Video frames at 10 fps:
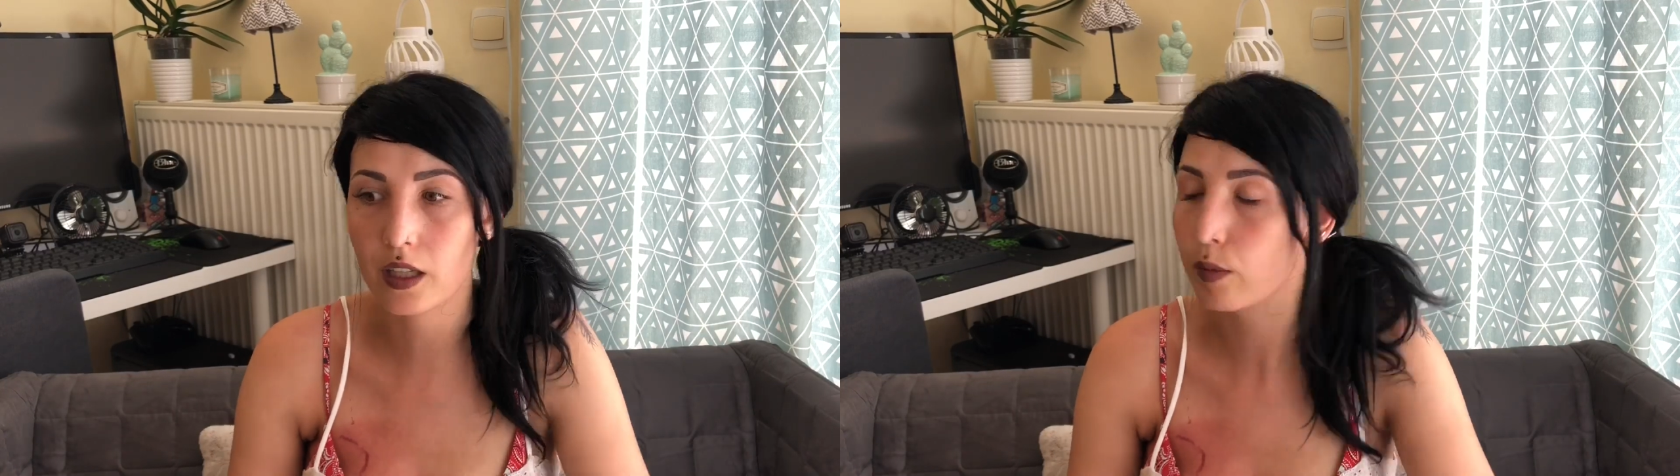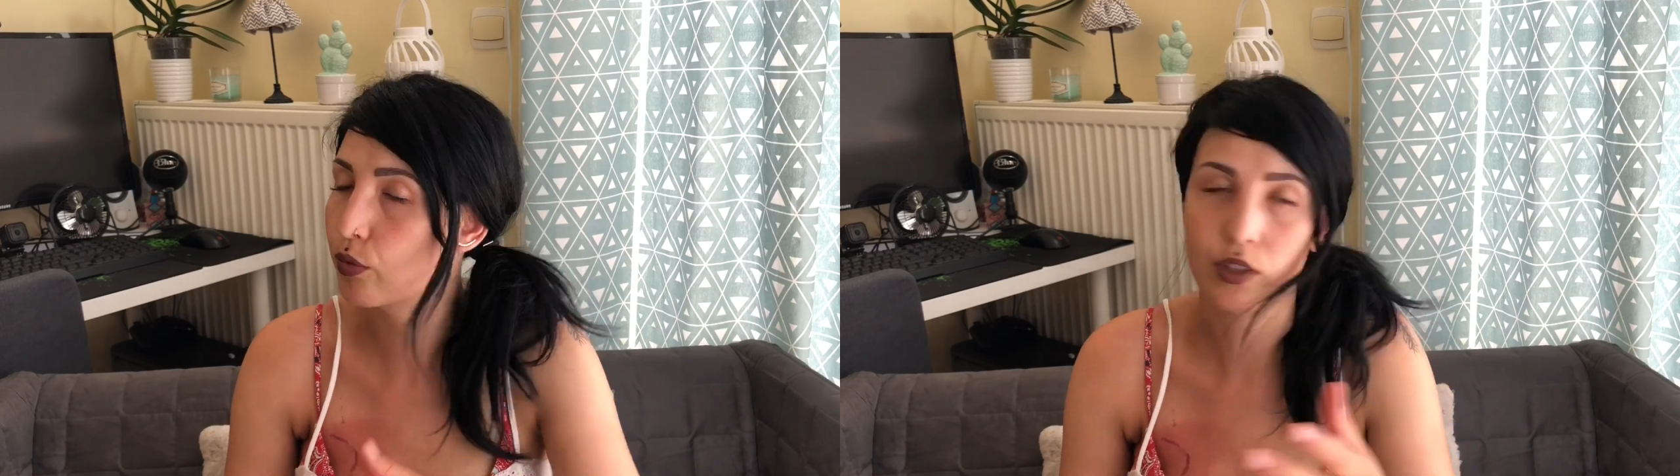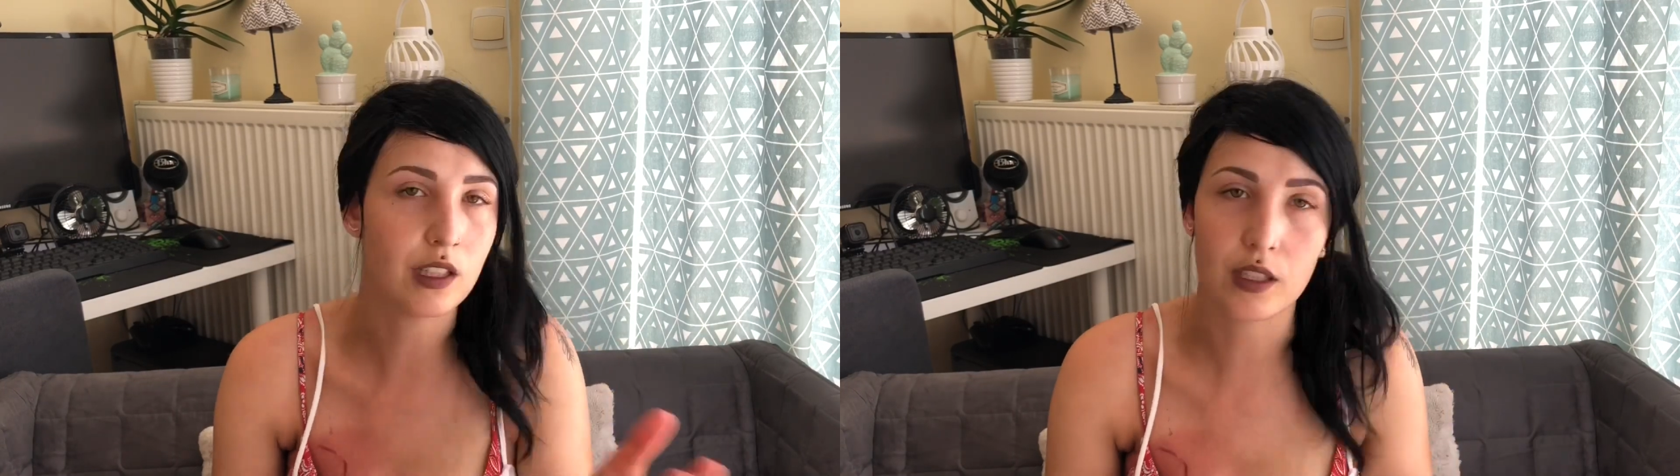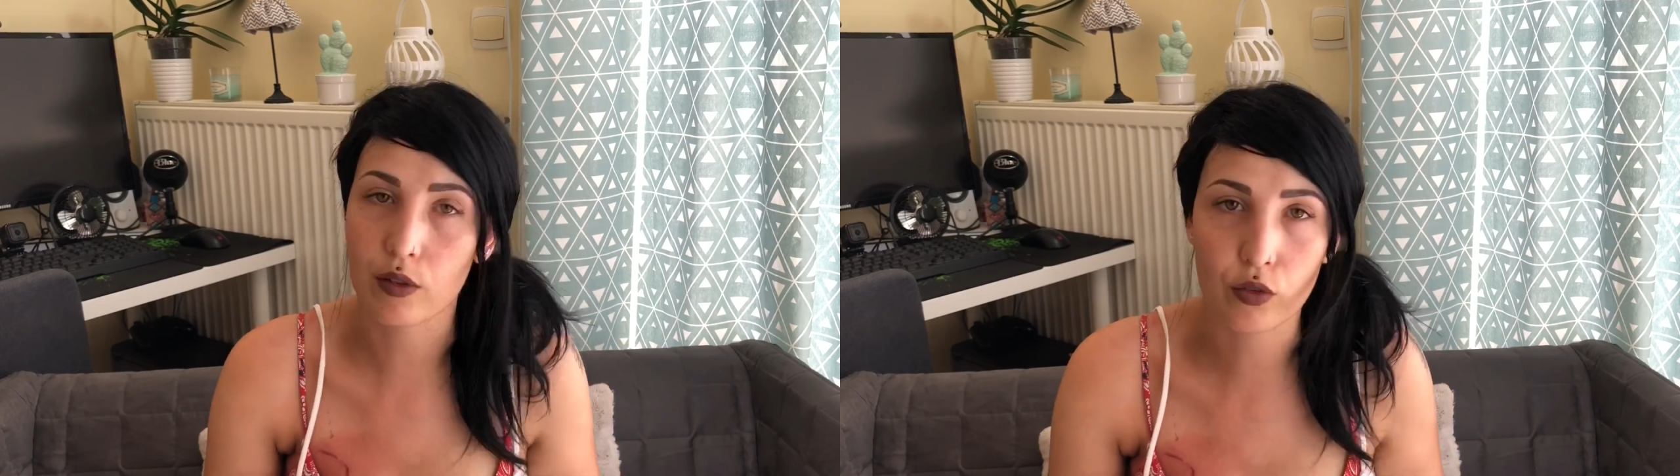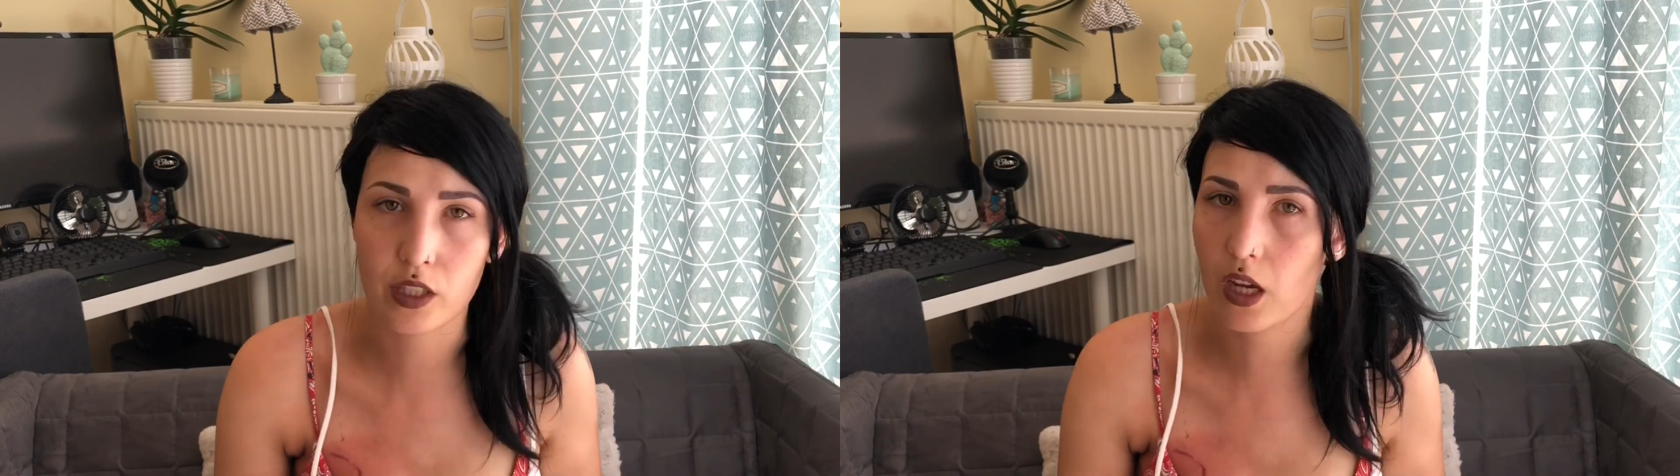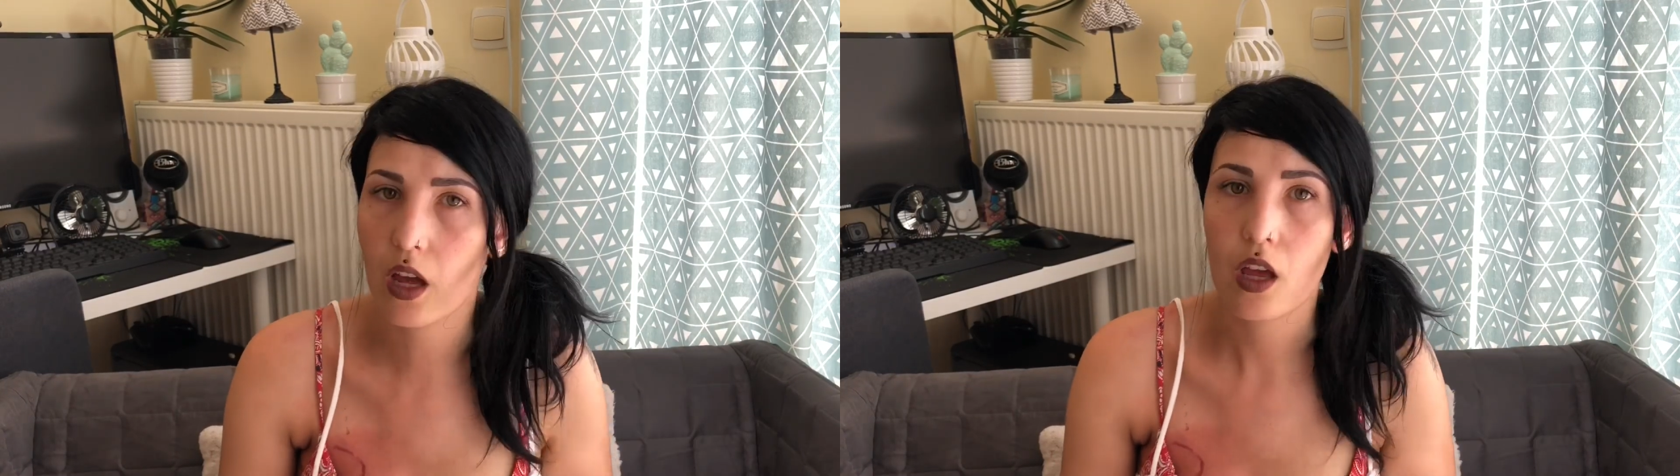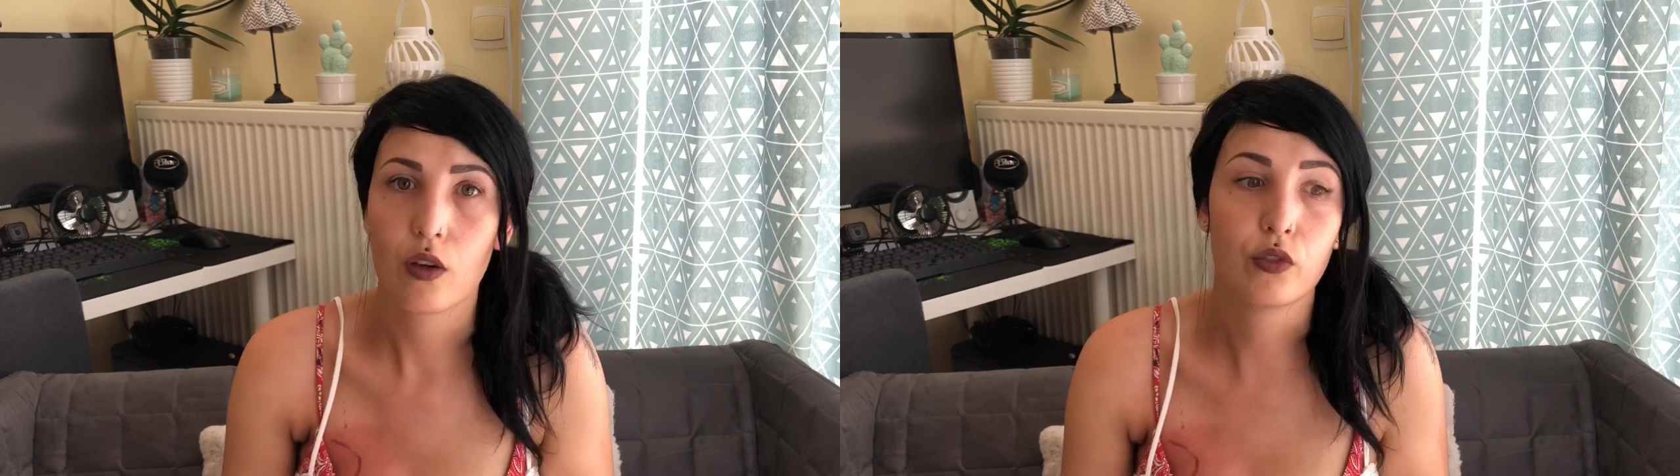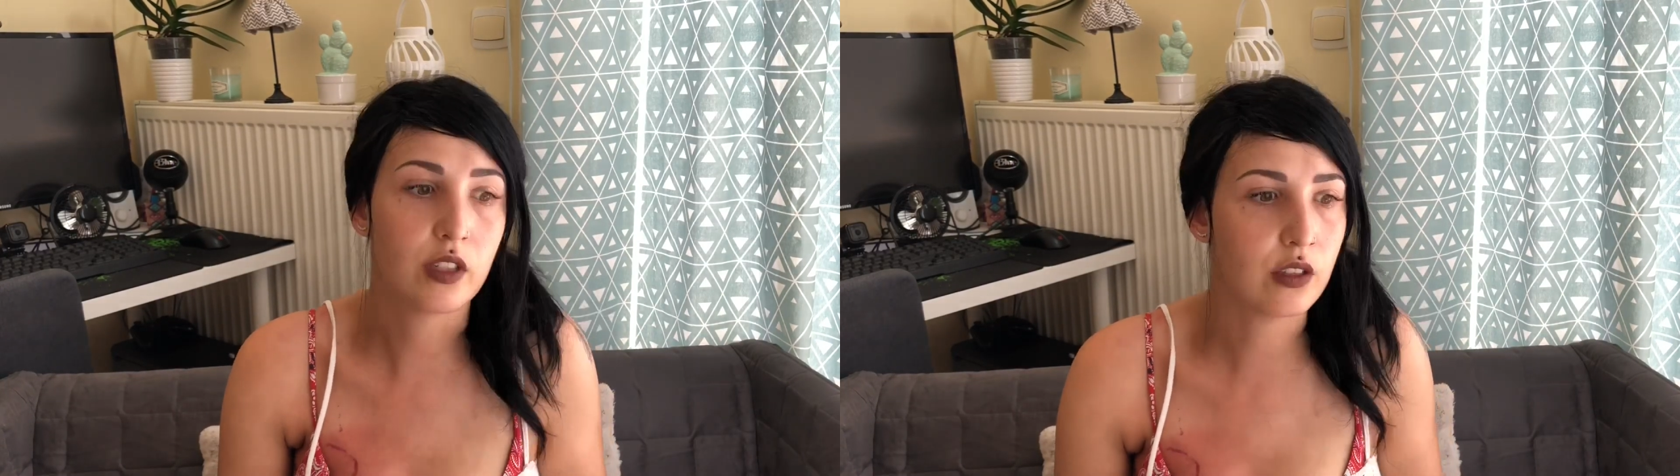Et peut-être qu'il va vous dire,
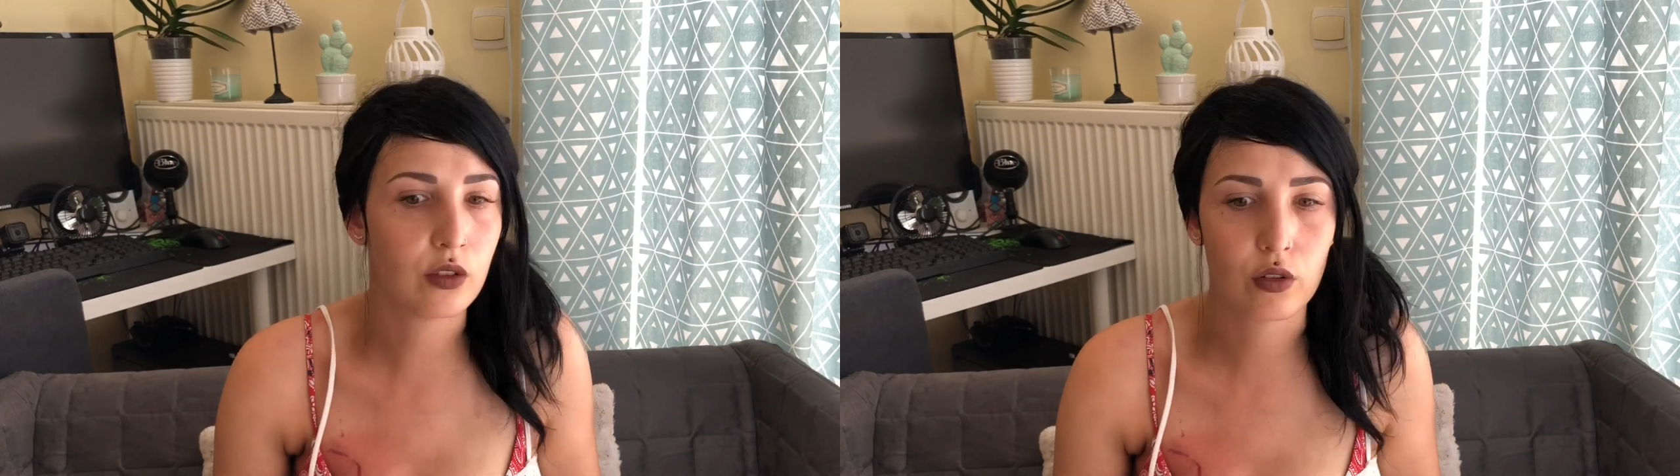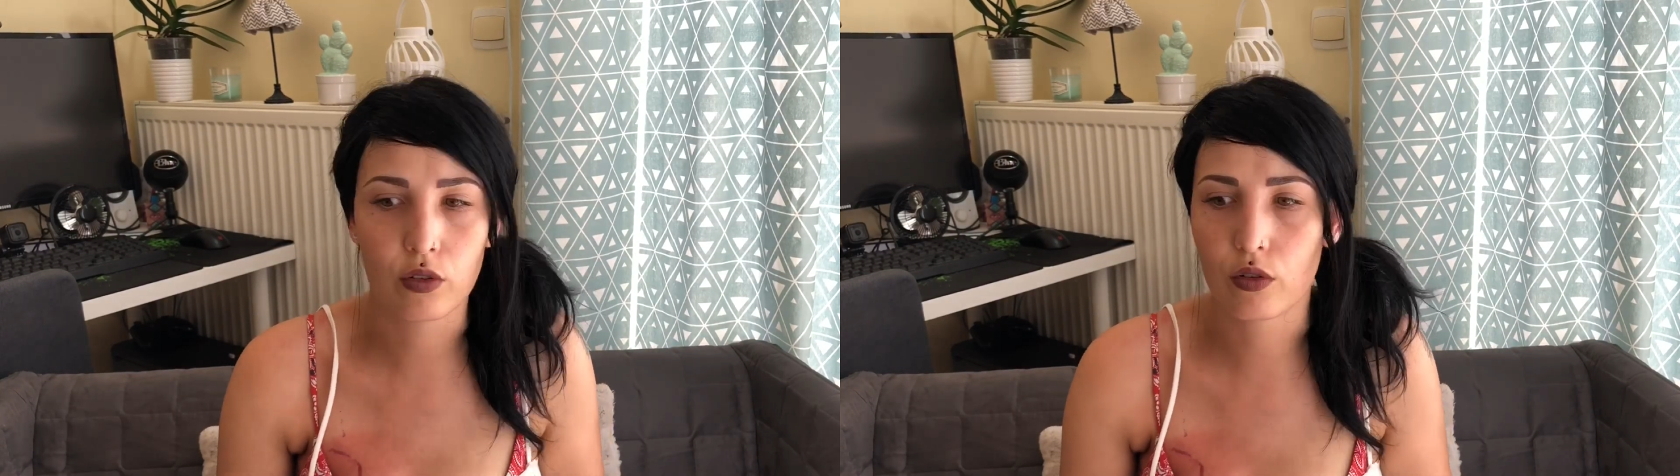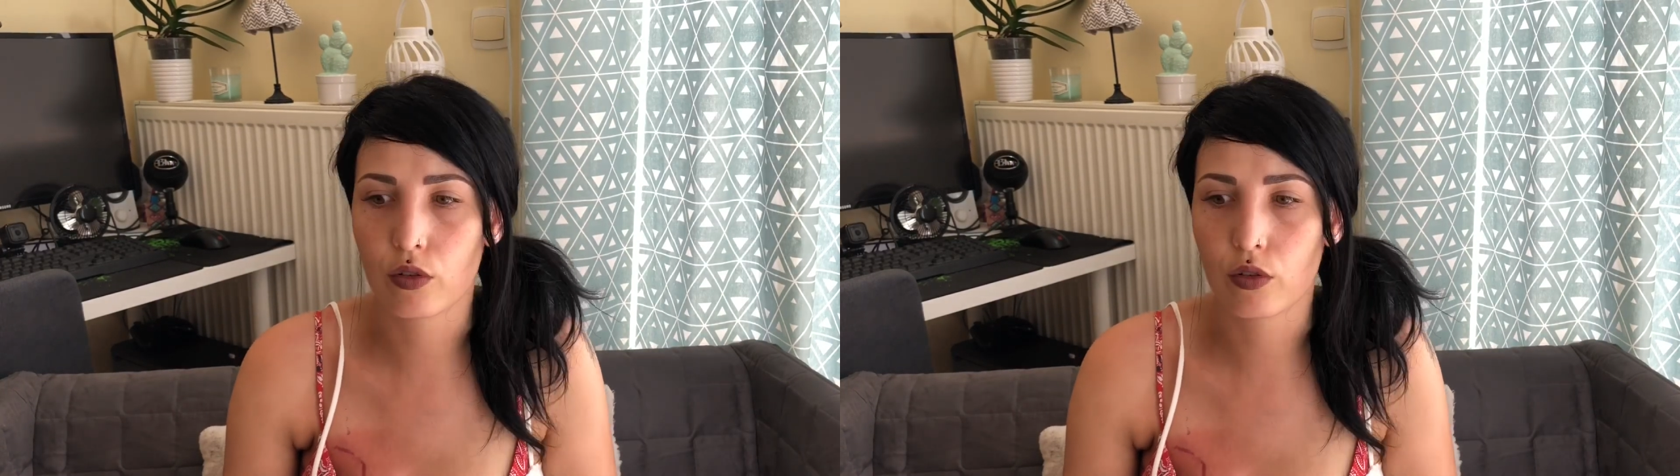vous êtes dans